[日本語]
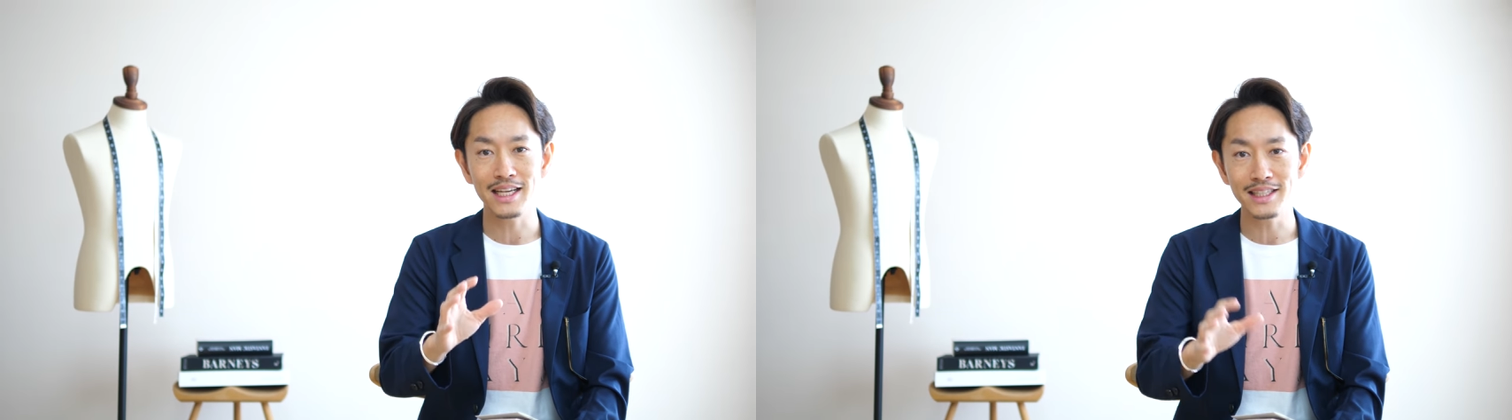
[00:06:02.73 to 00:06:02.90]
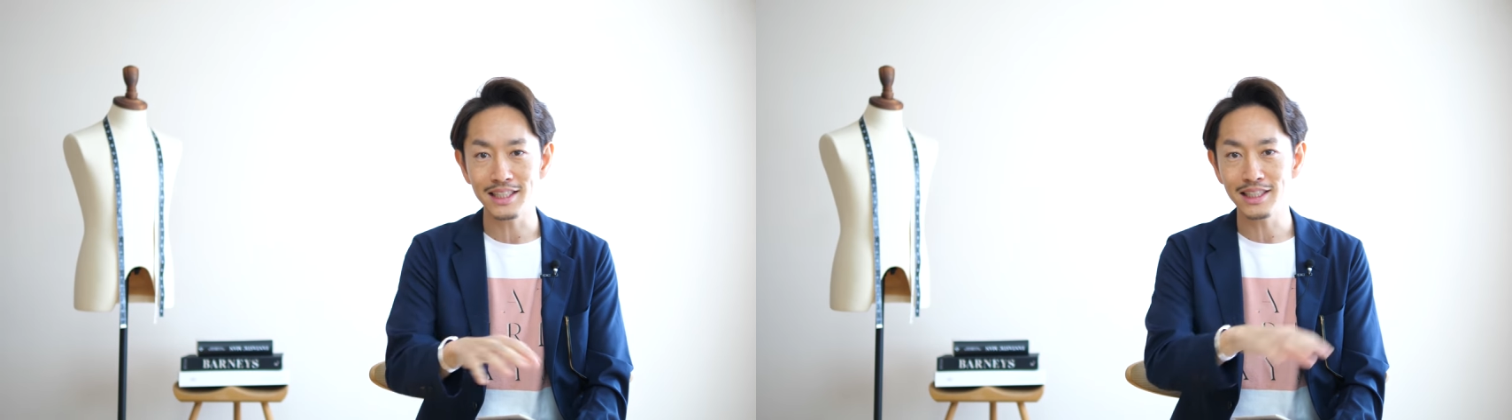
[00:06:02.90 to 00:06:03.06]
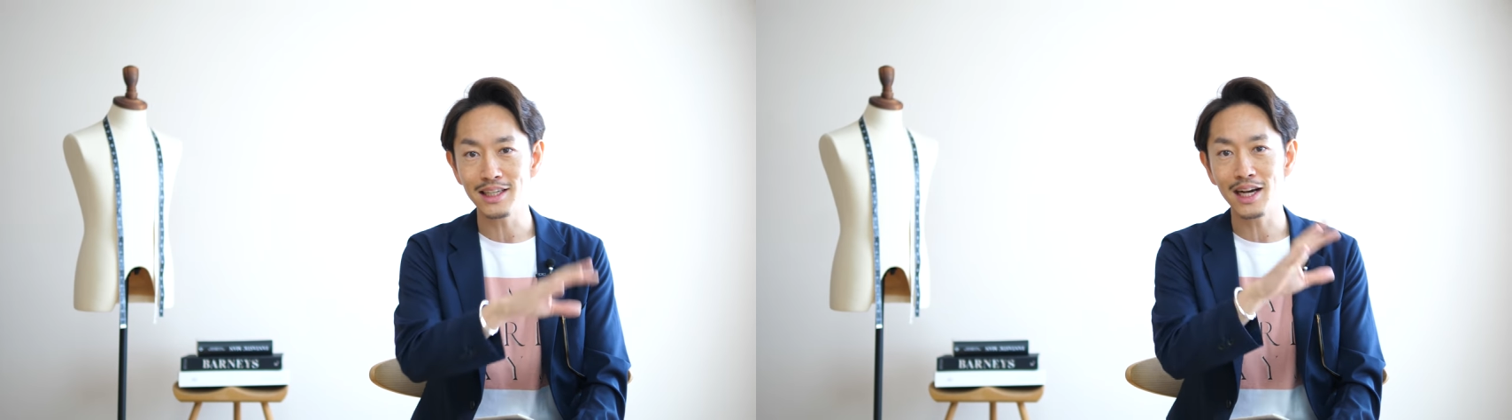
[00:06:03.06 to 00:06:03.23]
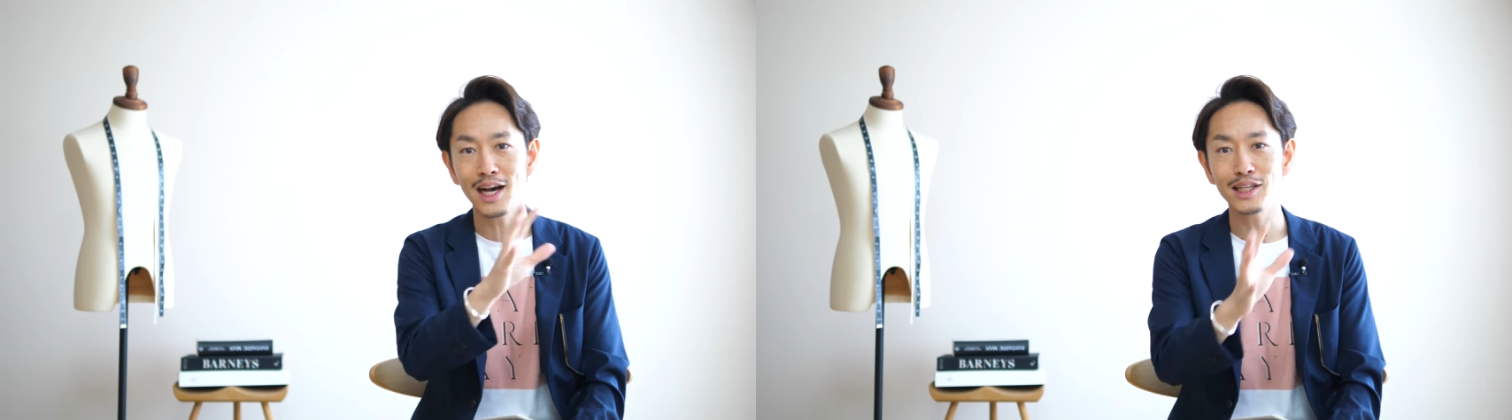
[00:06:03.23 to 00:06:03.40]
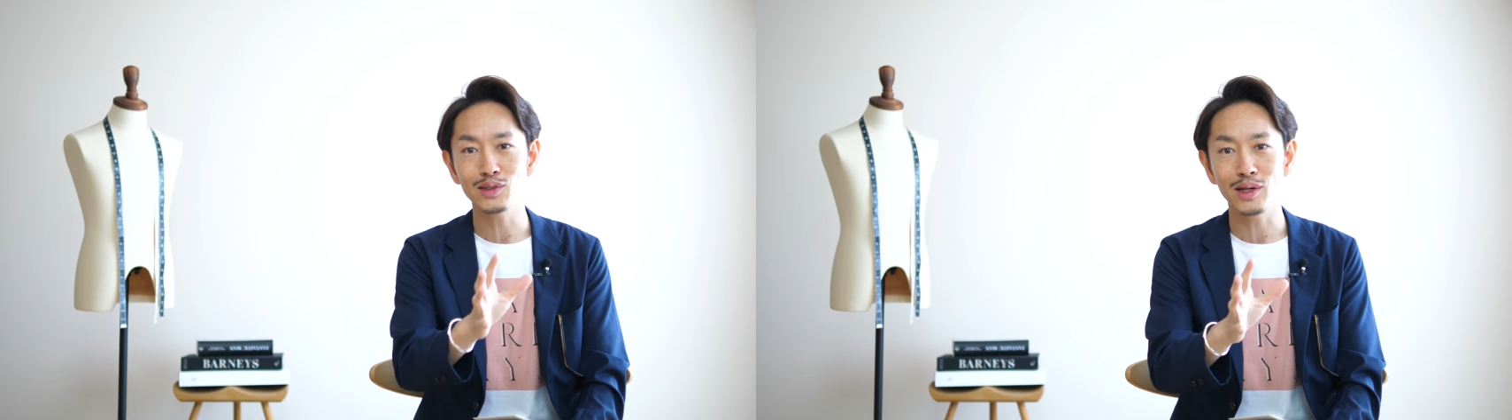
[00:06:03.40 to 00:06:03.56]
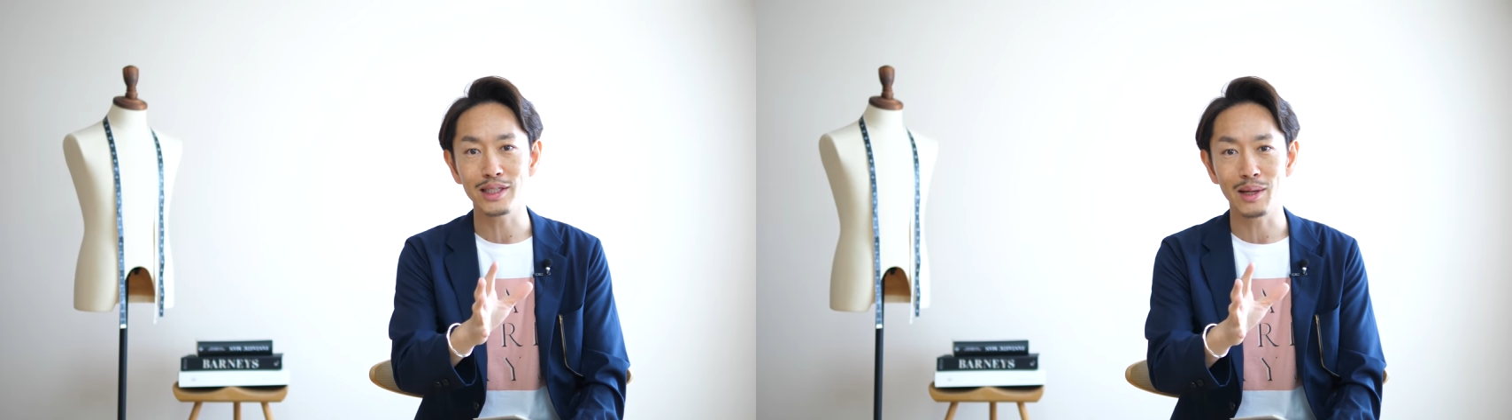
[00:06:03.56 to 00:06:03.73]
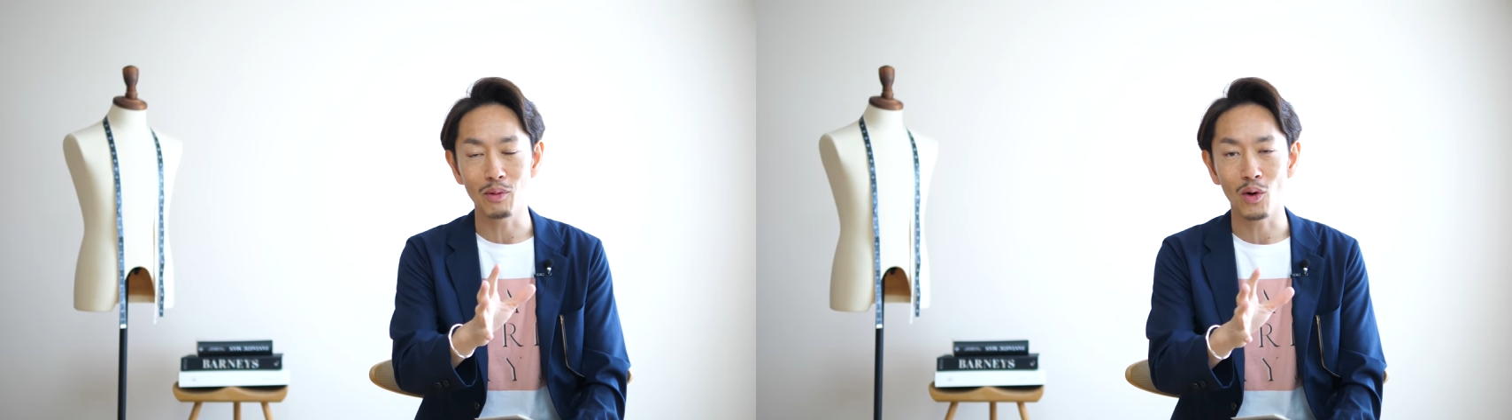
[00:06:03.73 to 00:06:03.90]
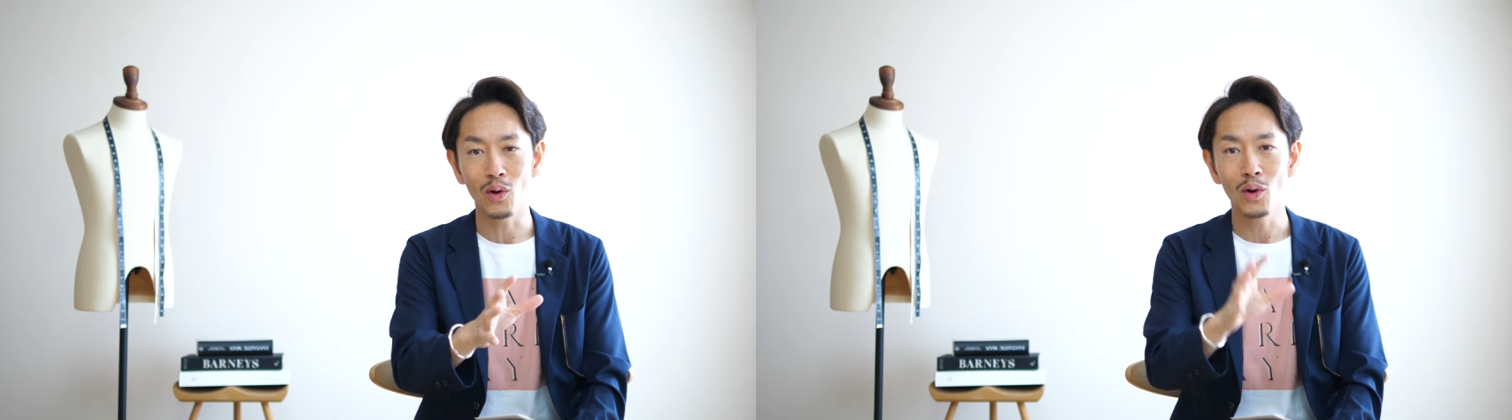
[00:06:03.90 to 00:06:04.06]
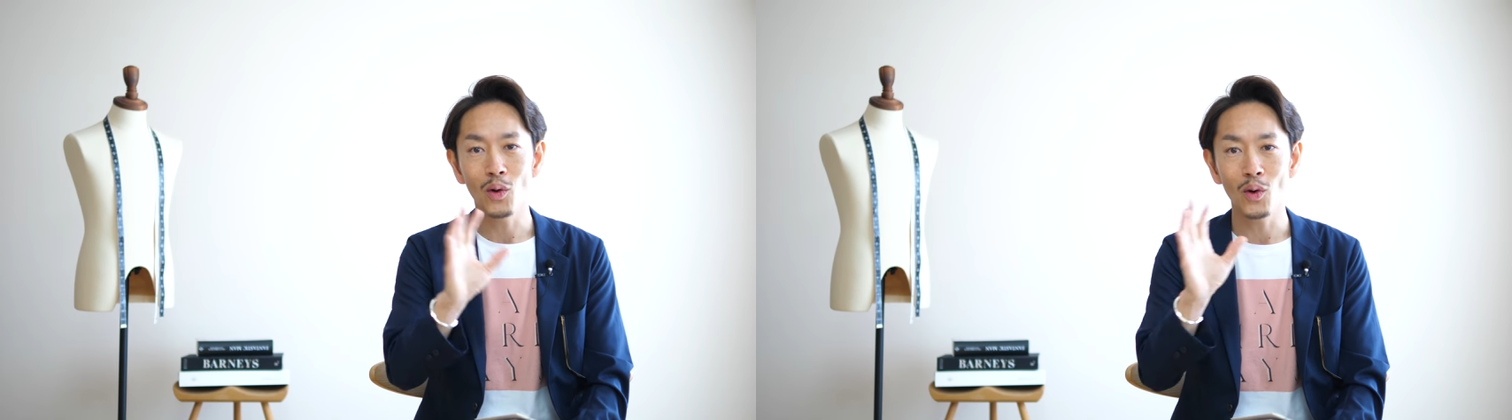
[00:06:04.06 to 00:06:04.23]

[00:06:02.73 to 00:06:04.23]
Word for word: 全身がカジュアルでも